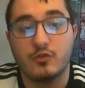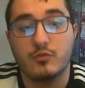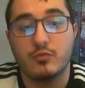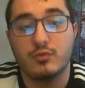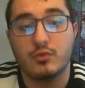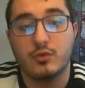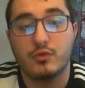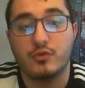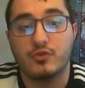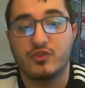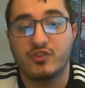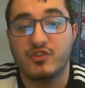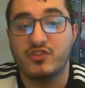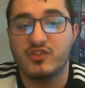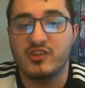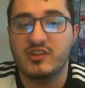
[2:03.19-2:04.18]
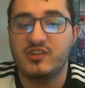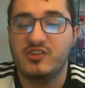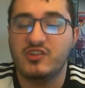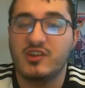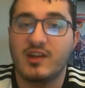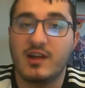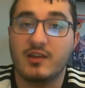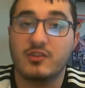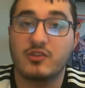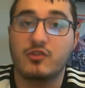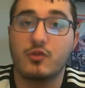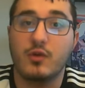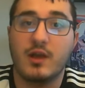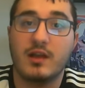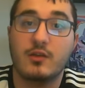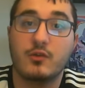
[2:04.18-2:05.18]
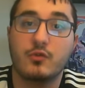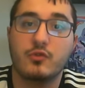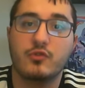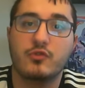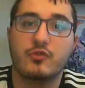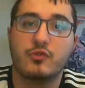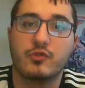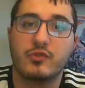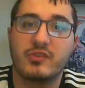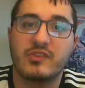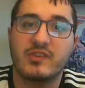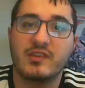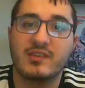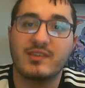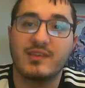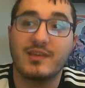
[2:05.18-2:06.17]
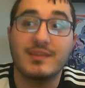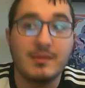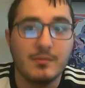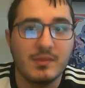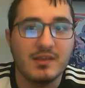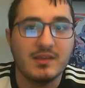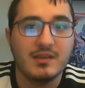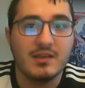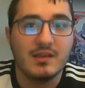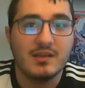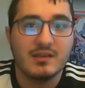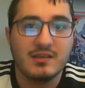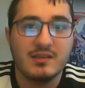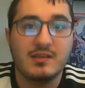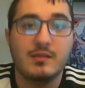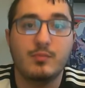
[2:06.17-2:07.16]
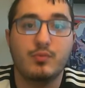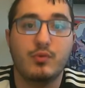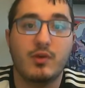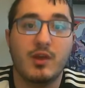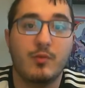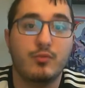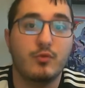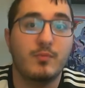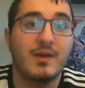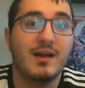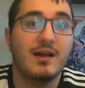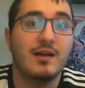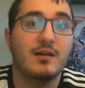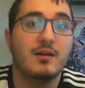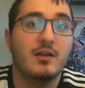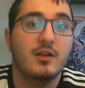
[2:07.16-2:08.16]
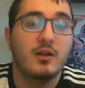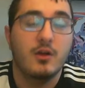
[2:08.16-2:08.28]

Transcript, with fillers: le boulot de Shinji Ishihara que à cause de cet animé qui, pour la plupart,